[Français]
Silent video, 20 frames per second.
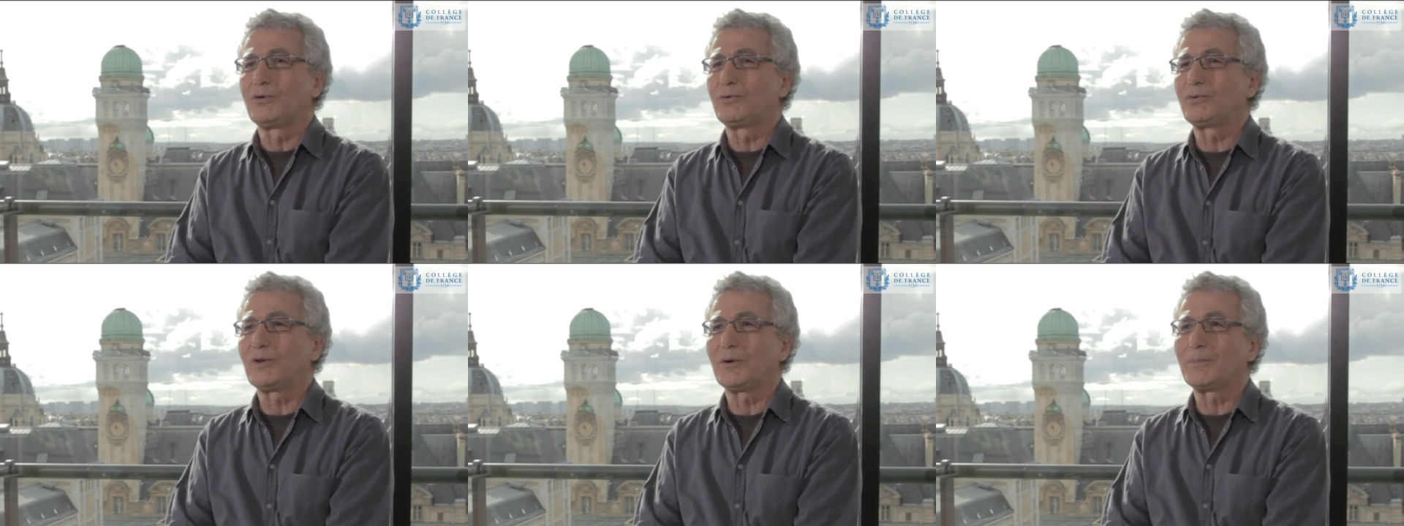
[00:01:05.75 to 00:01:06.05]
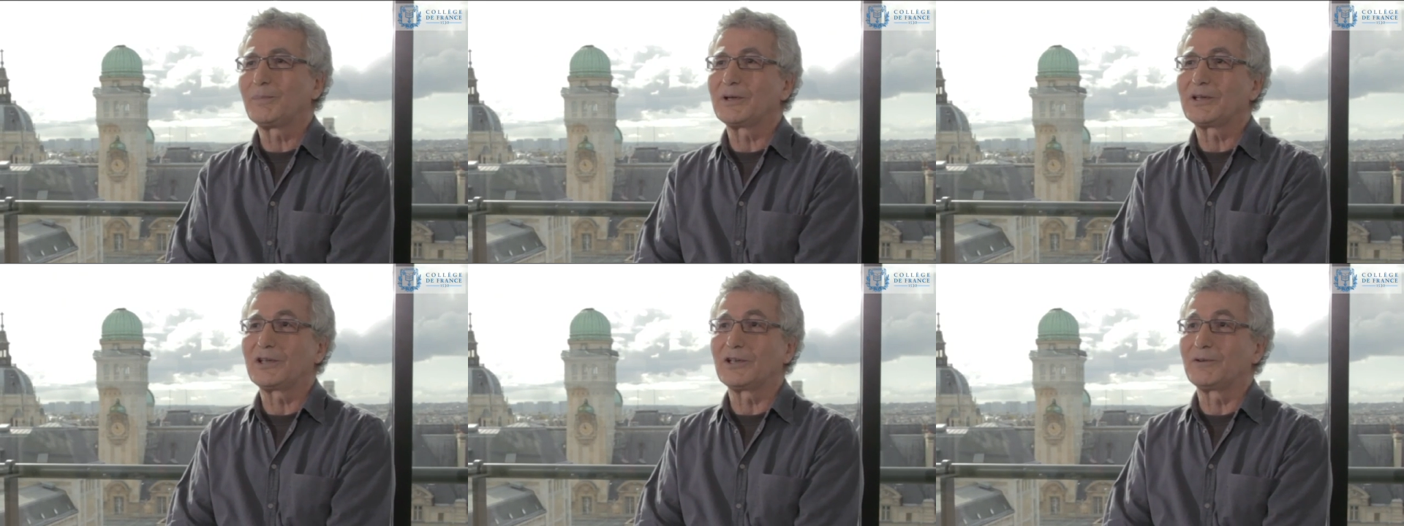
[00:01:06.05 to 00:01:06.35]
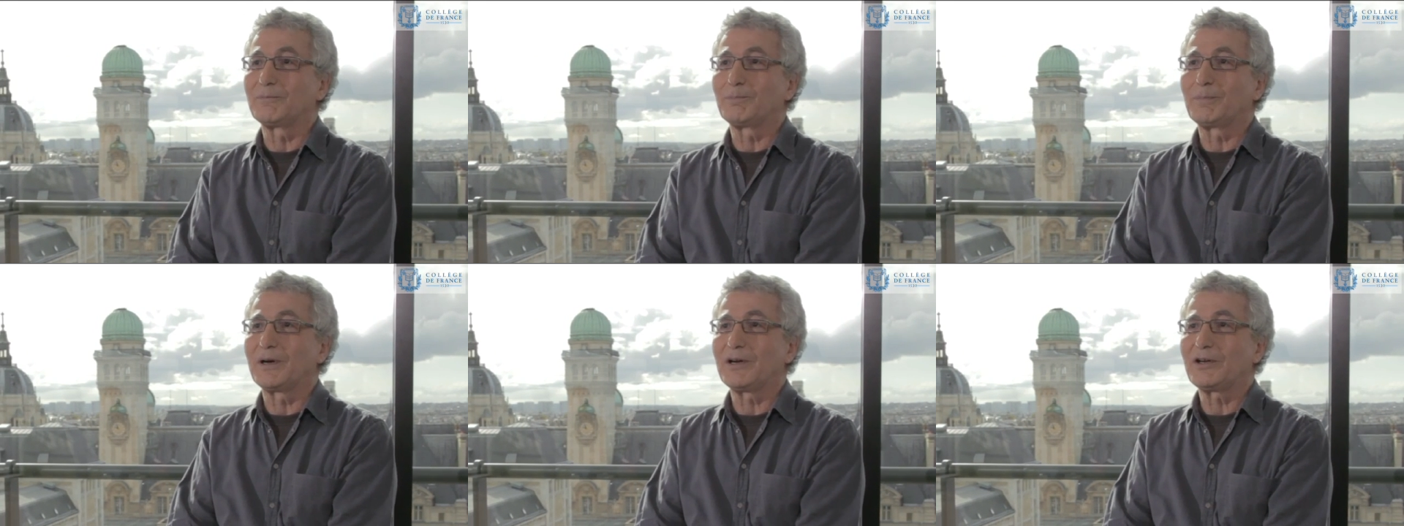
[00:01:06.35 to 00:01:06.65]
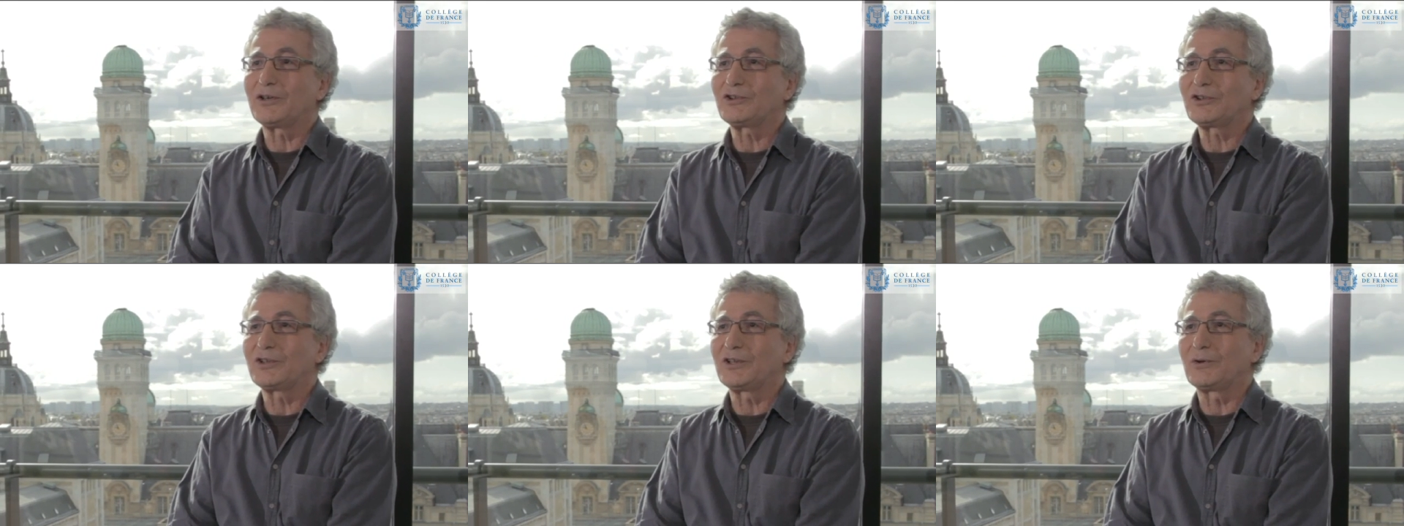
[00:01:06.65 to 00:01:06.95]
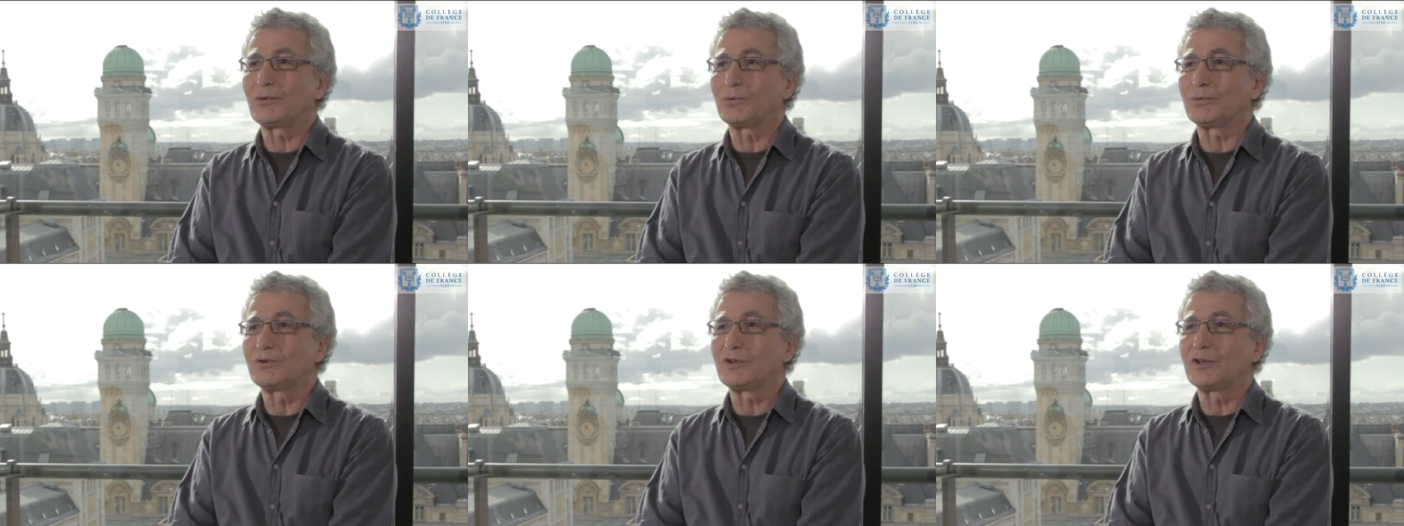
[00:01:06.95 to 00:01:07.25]
tout un paquet de pages
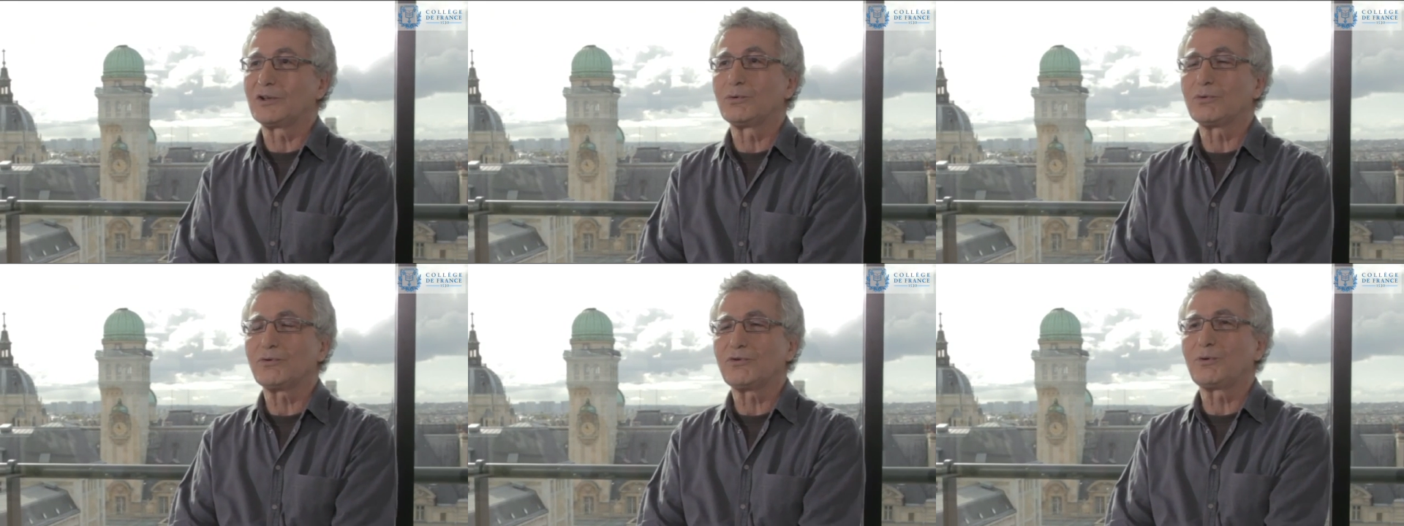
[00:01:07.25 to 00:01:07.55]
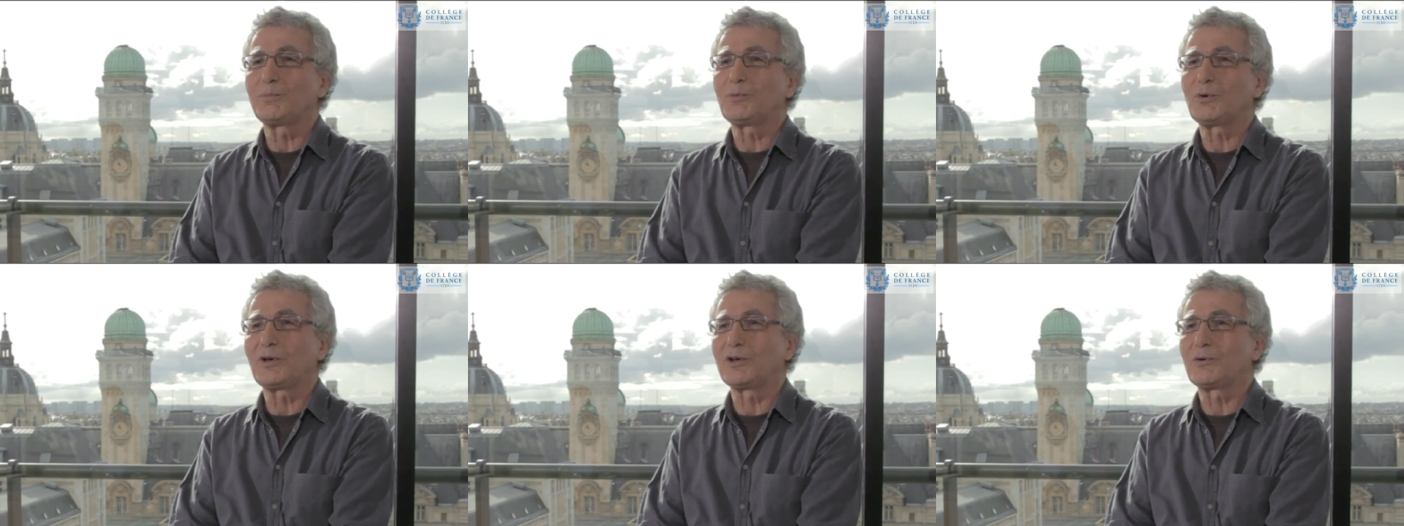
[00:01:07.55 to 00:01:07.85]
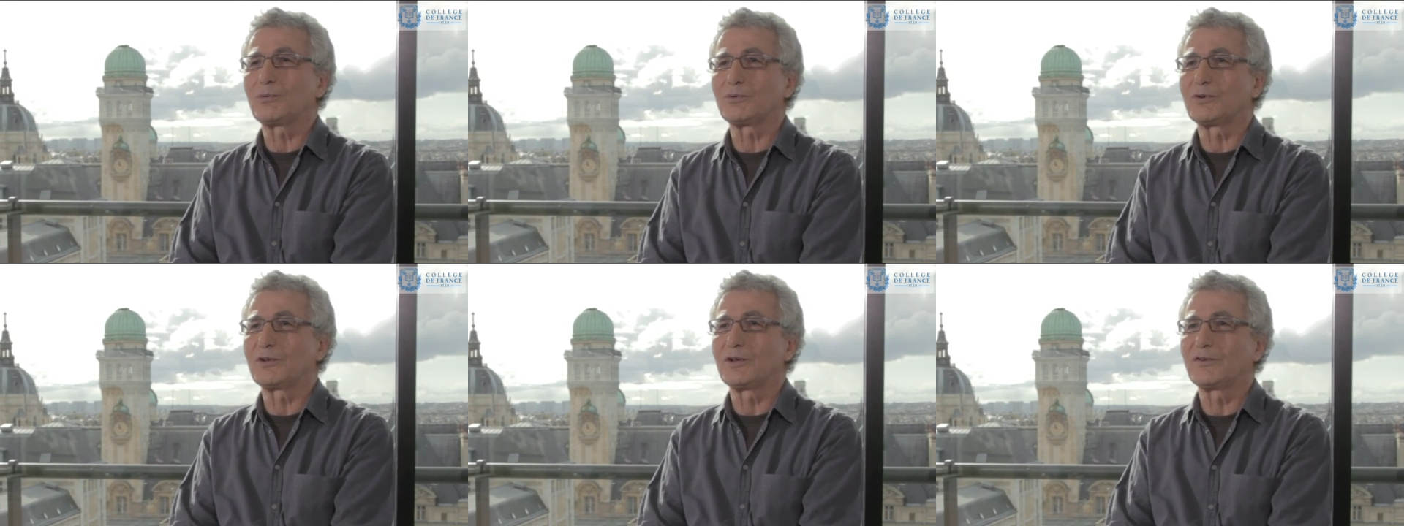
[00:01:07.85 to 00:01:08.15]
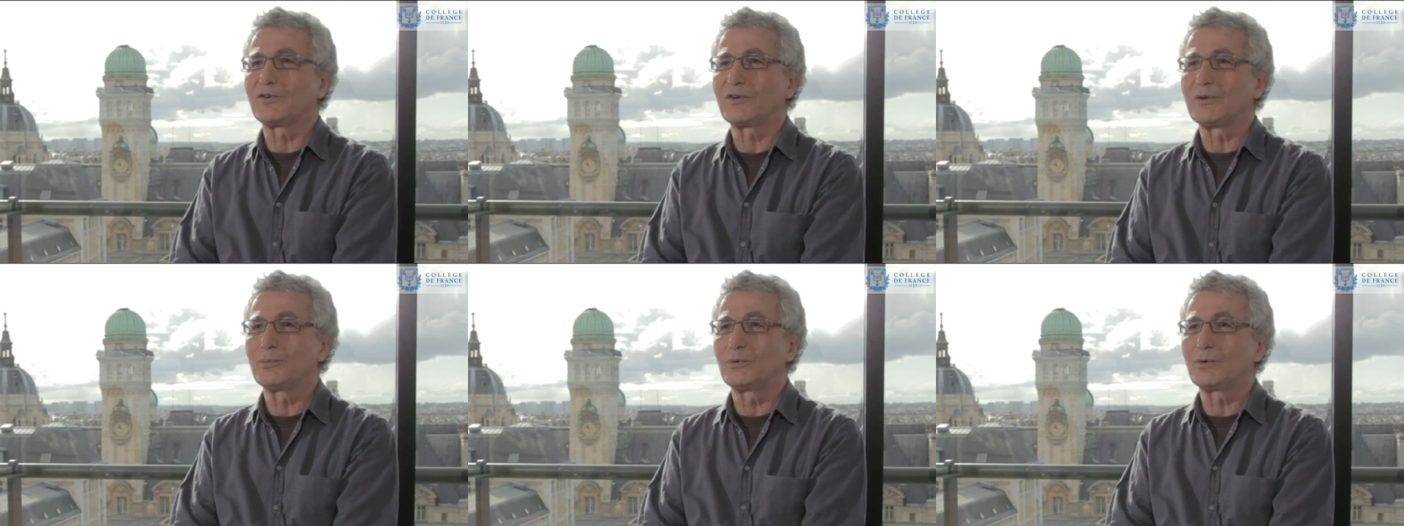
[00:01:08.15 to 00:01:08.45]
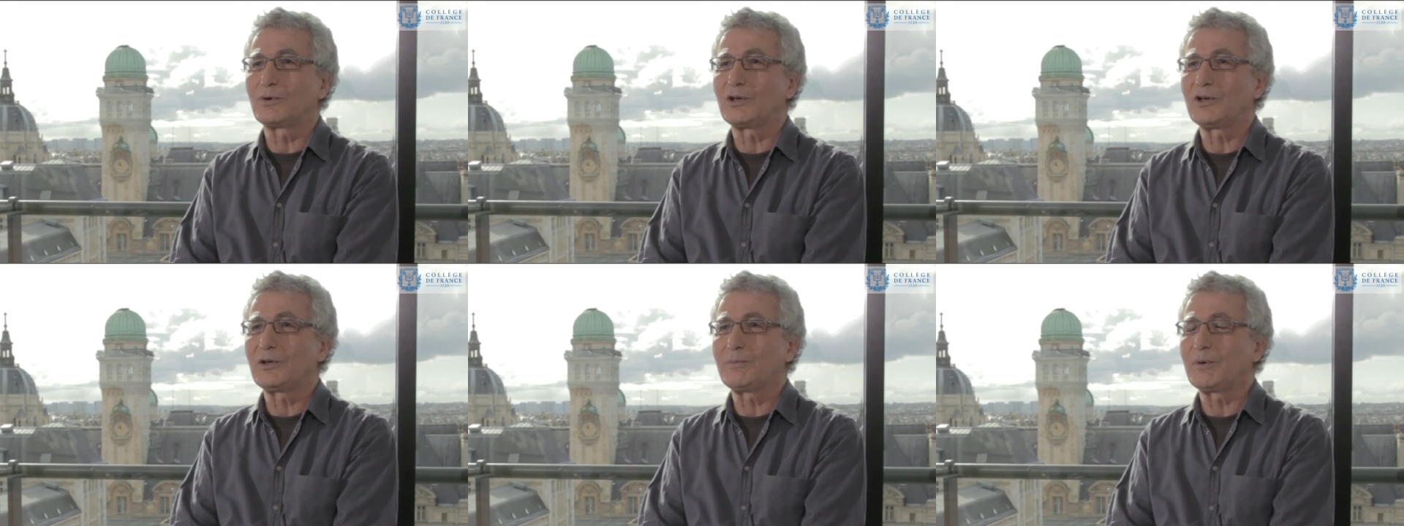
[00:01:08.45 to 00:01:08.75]
qui contiennent, non seulement et contiennent ces
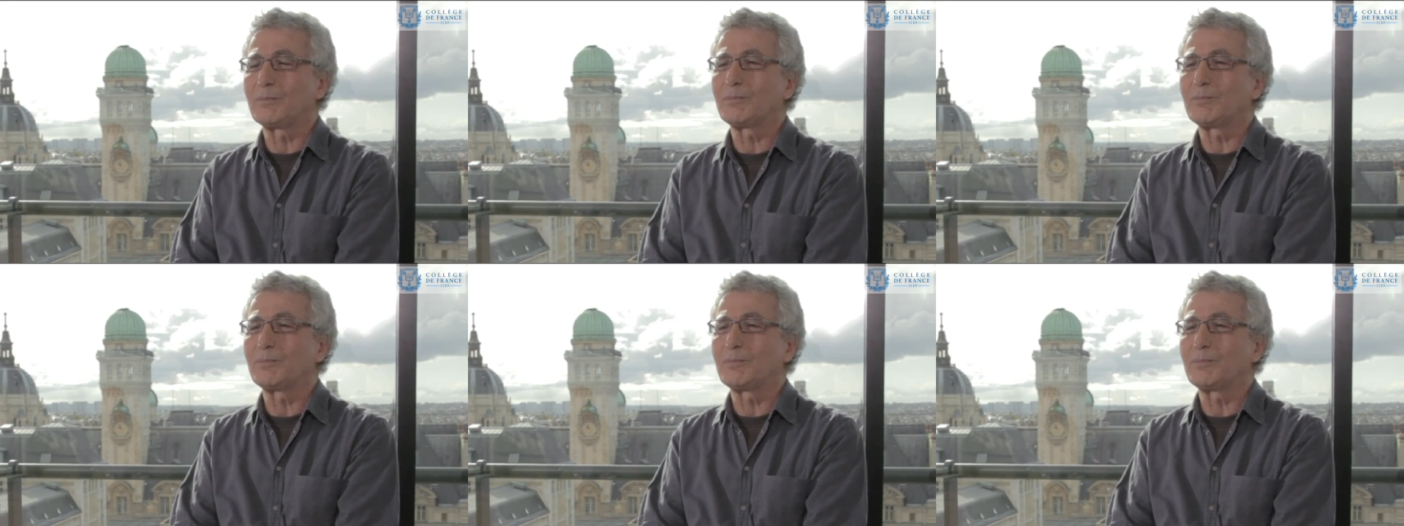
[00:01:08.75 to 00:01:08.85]
mots-clés,